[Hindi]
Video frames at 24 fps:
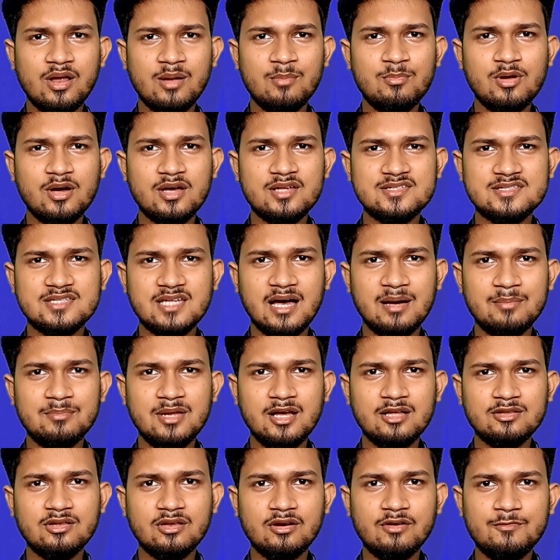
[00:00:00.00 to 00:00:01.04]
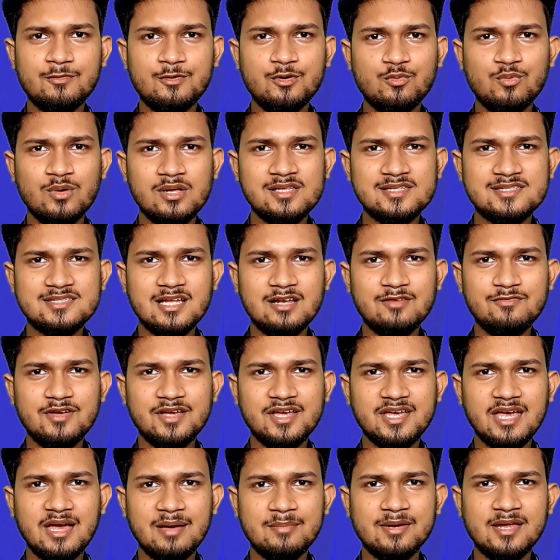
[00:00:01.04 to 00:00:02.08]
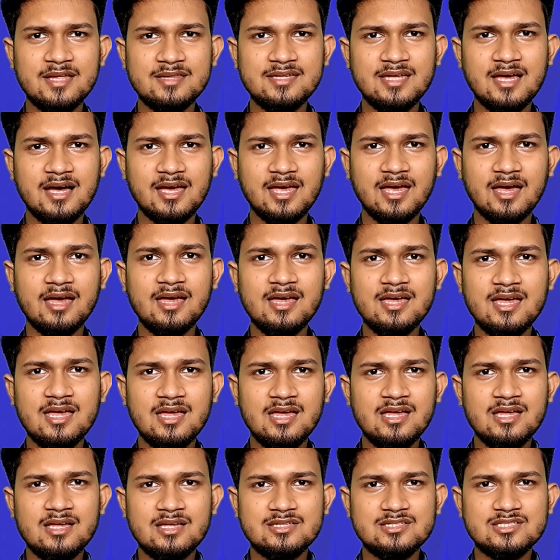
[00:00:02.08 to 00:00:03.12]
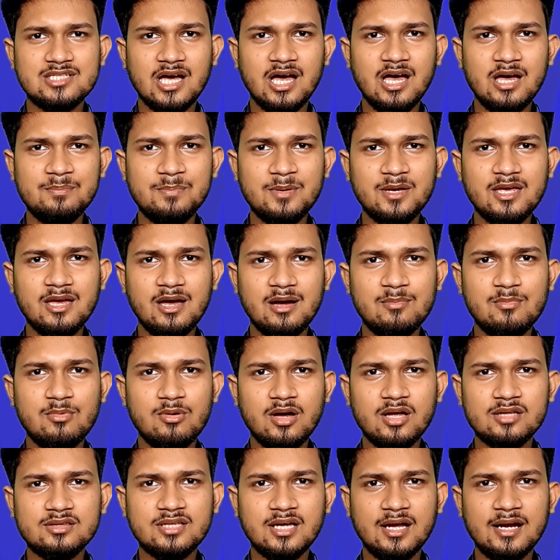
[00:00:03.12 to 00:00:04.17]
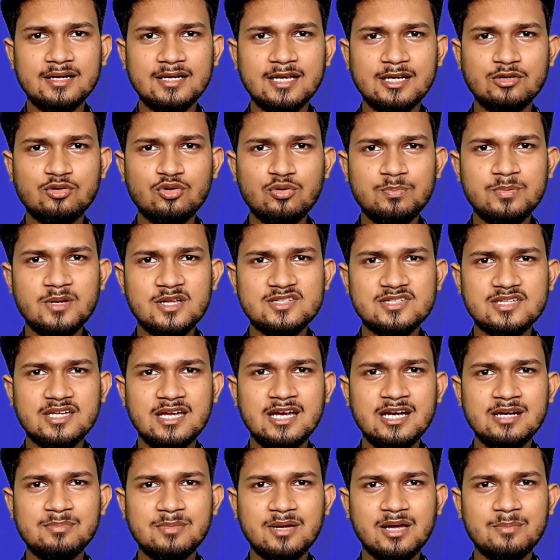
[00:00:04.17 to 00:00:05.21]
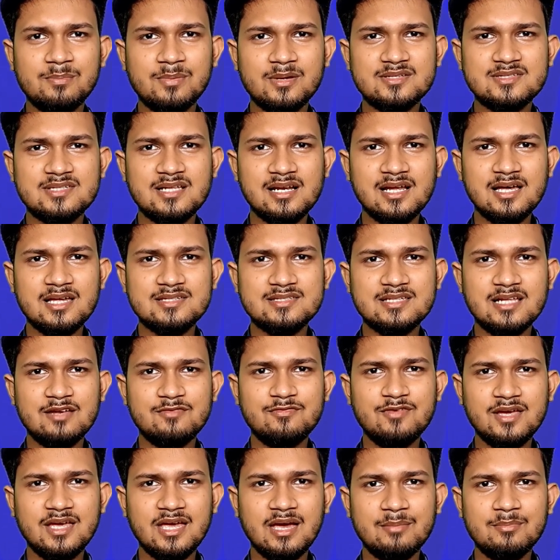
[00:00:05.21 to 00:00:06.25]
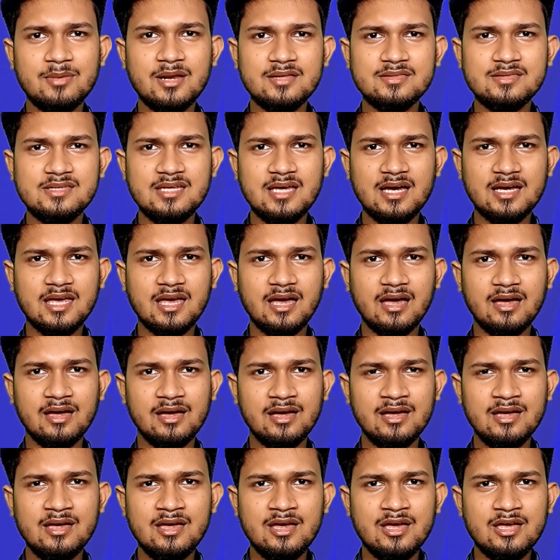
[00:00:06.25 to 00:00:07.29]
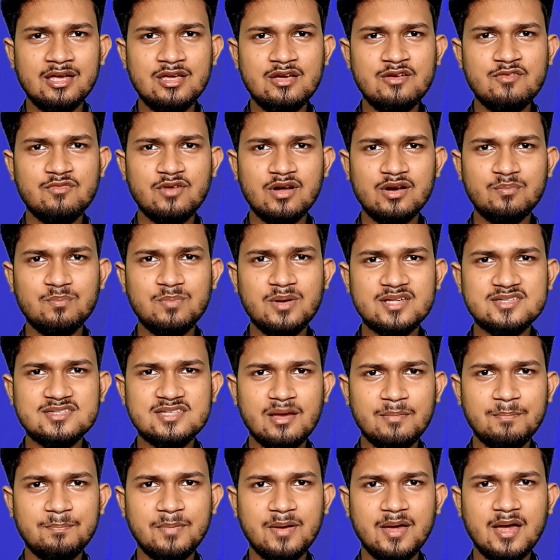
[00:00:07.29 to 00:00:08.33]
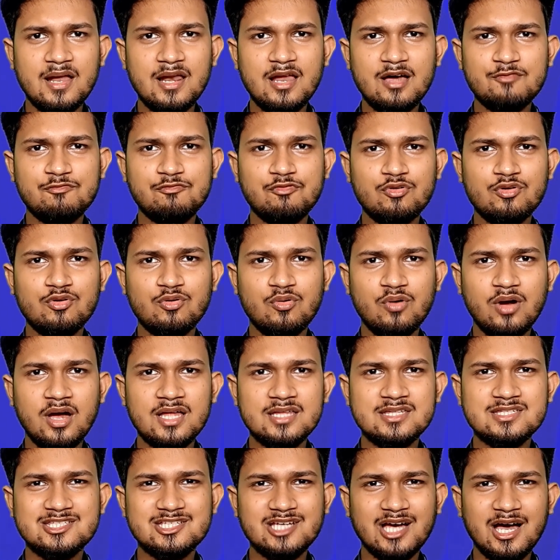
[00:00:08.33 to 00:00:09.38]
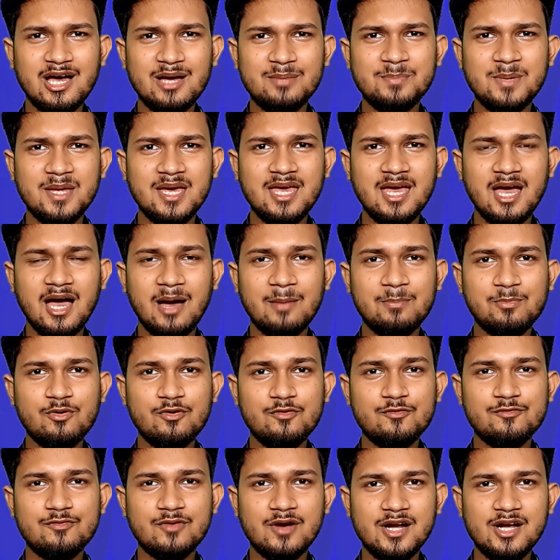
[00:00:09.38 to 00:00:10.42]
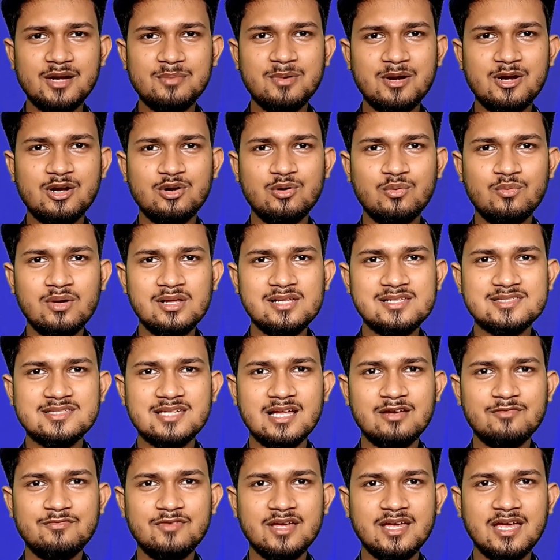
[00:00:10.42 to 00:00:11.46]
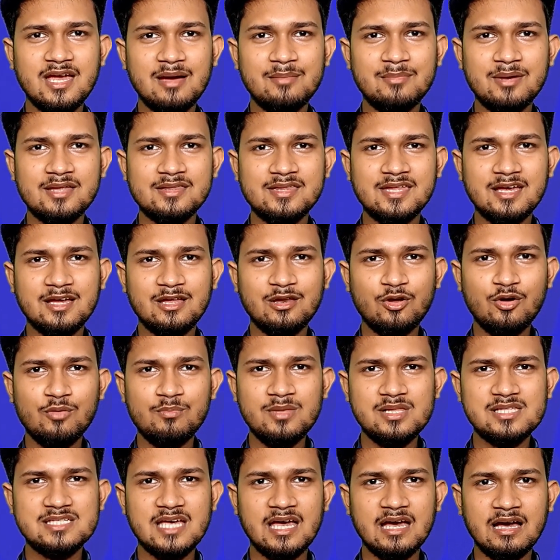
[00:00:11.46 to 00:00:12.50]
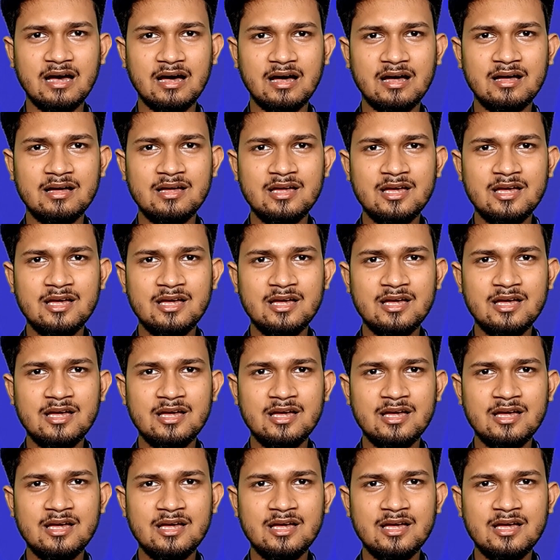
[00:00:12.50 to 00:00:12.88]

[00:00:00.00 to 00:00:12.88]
हम लोग का सामने की तरफ डुअल सेल्फी कैमरा दिया गया है जहाँ पे कि हम लोग का 32 प्लस एट मेगापिक्सल का सेल्फी कैमरा दिया गया है ये वन प्लस का पहला फ़ोन होगा जहाँ पे कि आपको फ्रंट में डुअल सेल्फी कैमरा देखने को मिल जाएगा